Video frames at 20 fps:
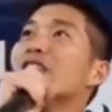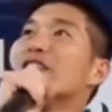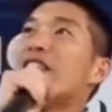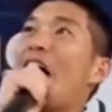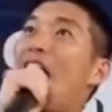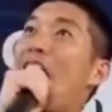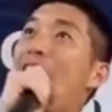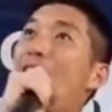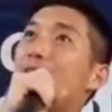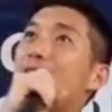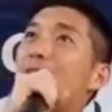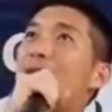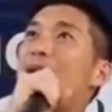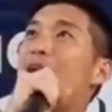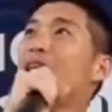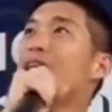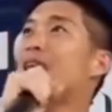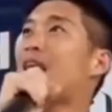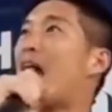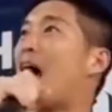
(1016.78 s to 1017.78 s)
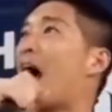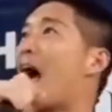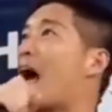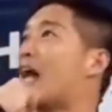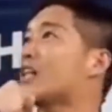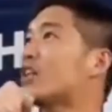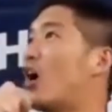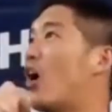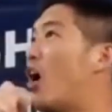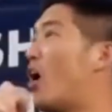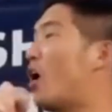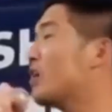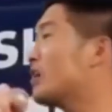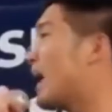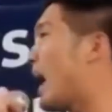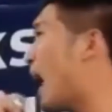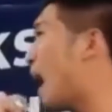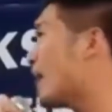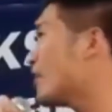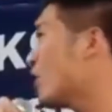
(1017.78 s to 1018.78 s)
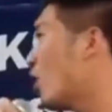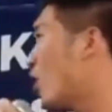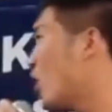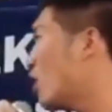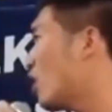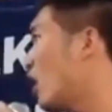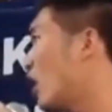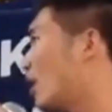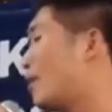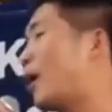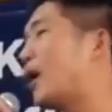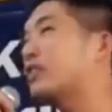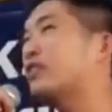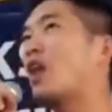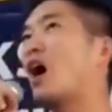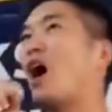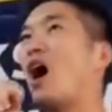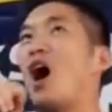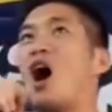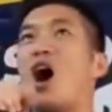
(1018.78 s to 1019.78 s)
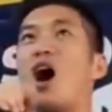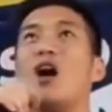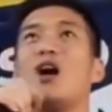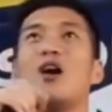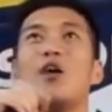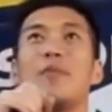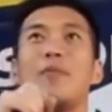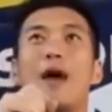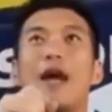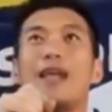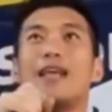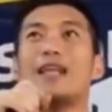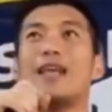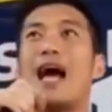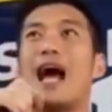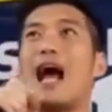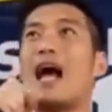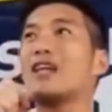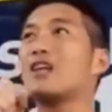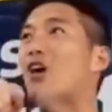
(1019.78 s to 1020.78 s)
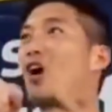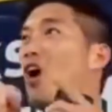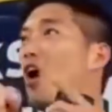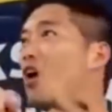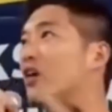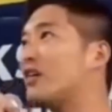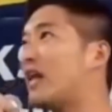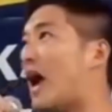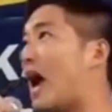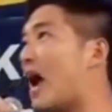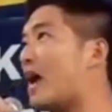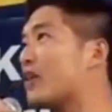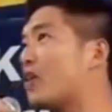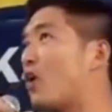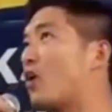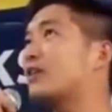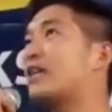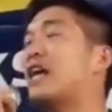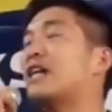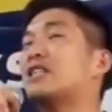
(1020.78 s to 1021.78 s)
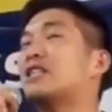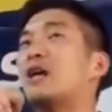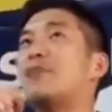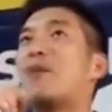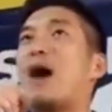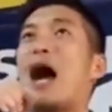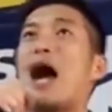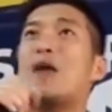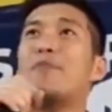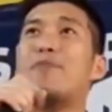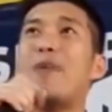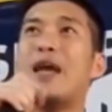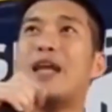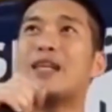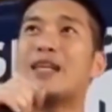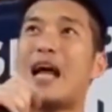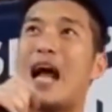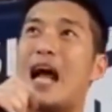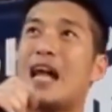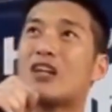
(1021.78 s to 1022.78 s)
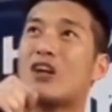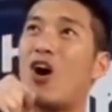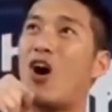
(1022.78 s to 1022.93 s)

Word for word: แต่เป็นงานของนายกอบตเป็นงานของนายกเทศบาลเป็นงานข